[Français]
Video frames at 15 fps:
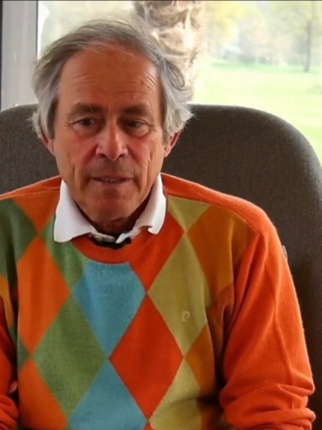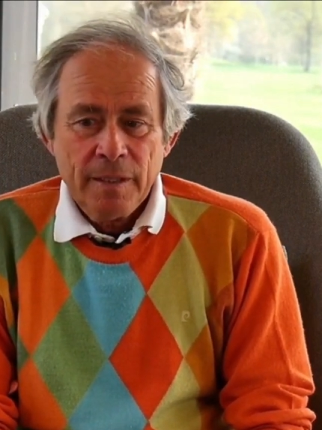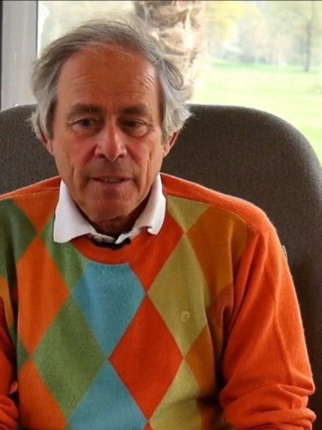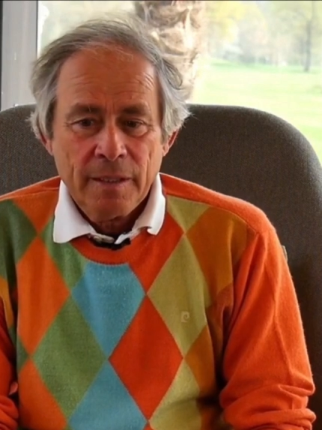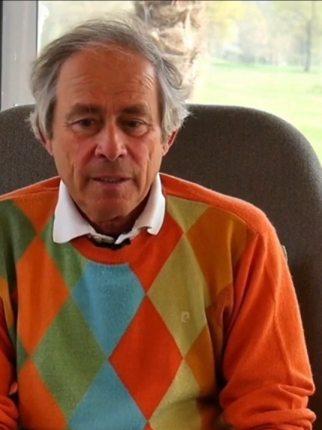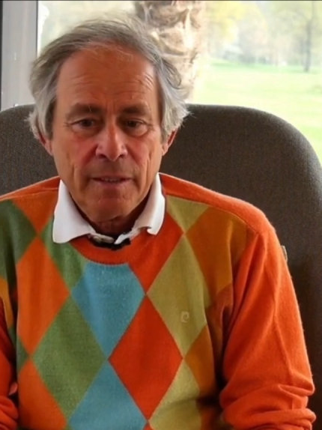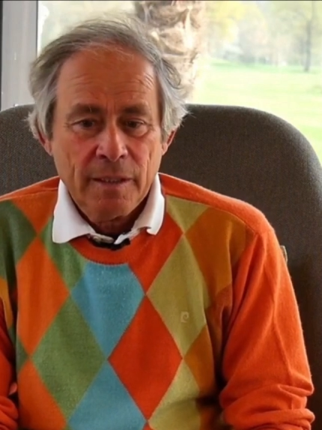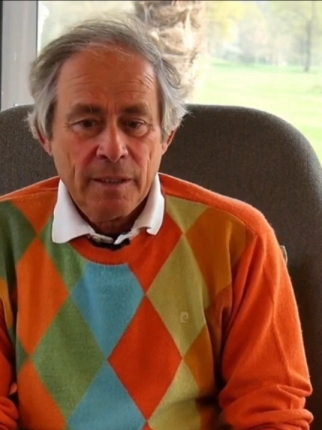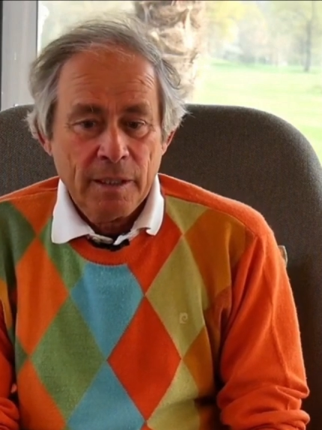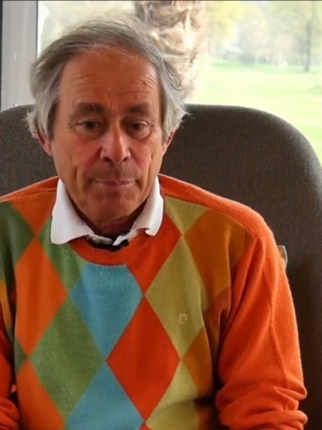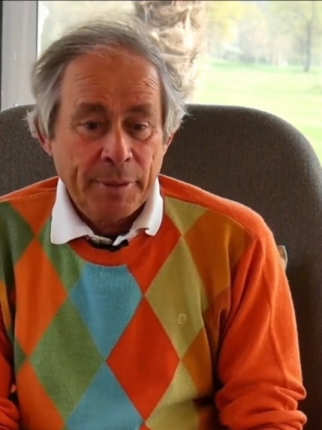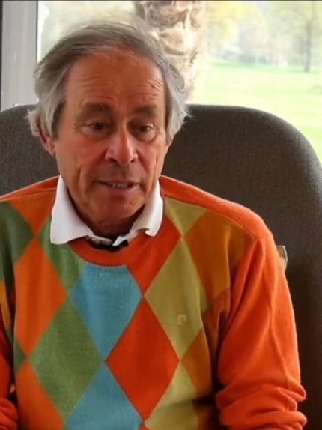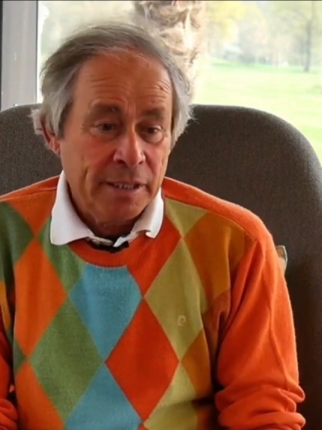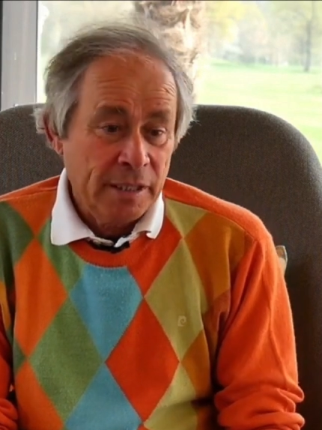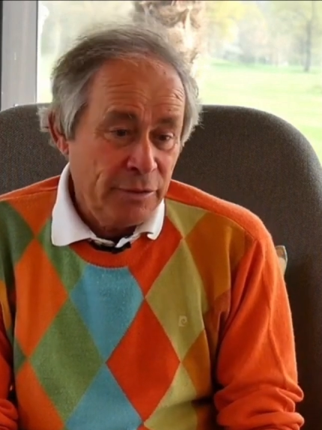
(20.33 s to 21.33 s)
Et les
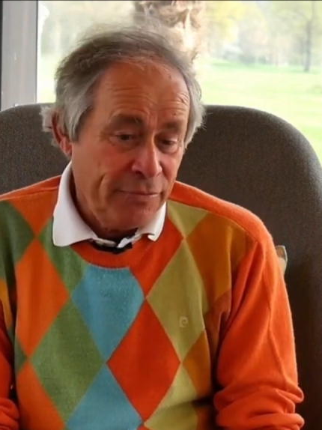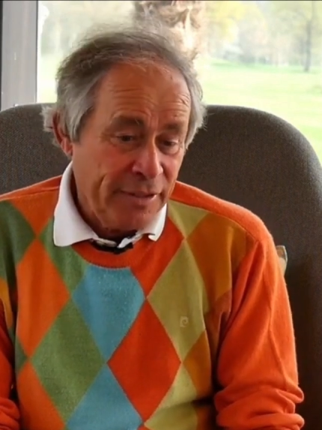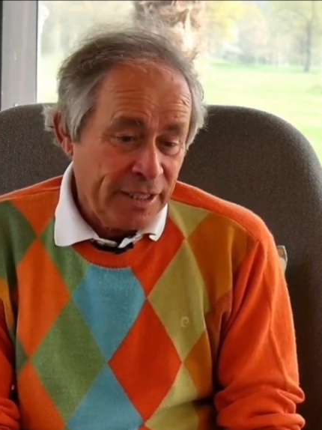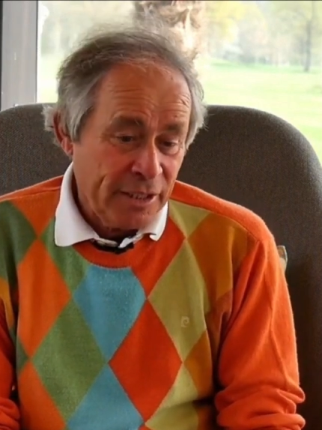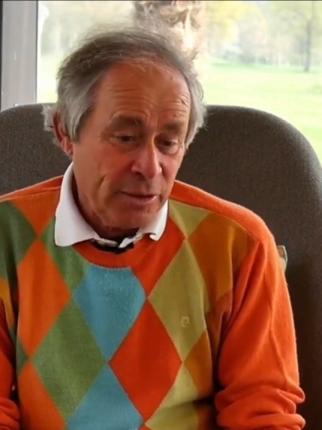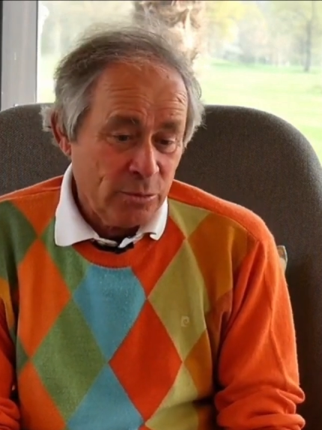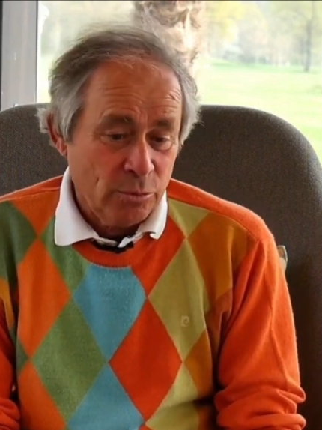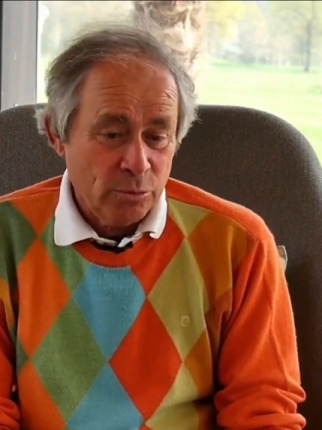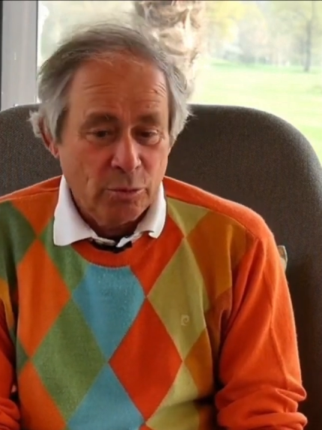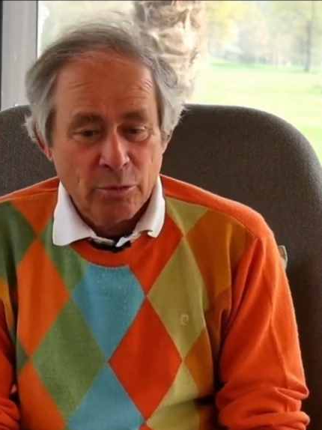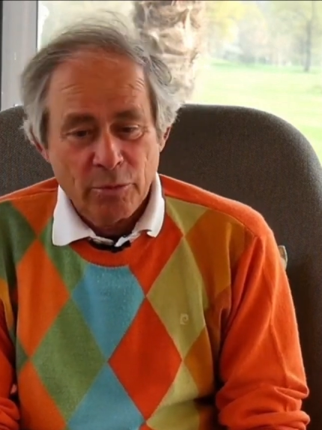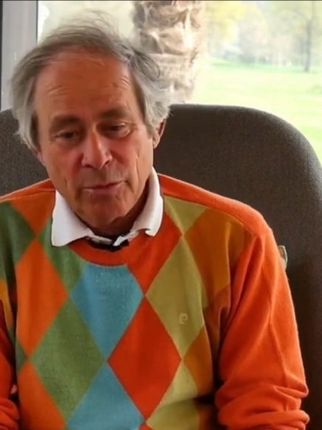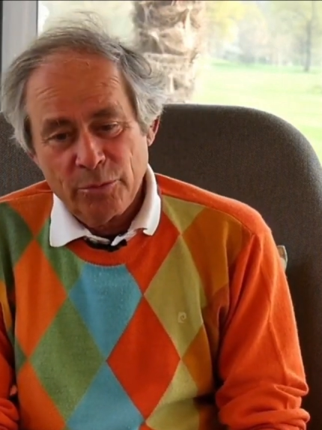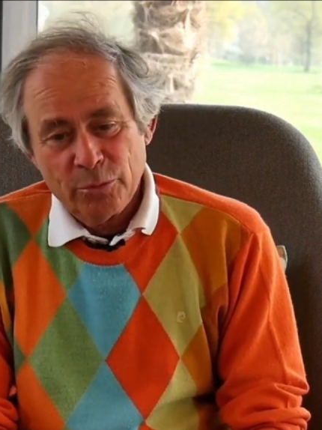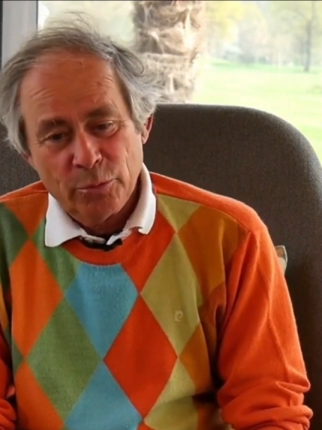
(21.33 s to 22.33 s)
préqualifications
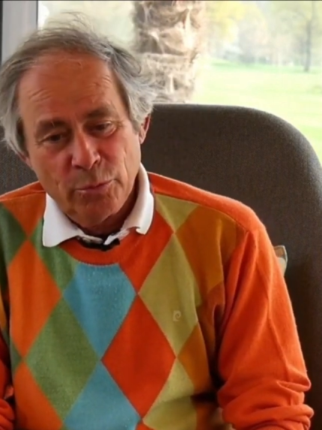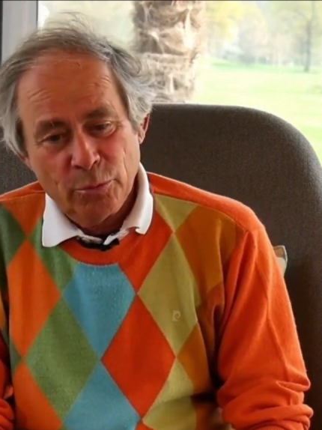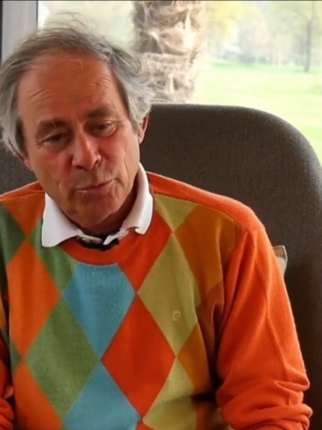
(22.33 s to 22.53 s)
du,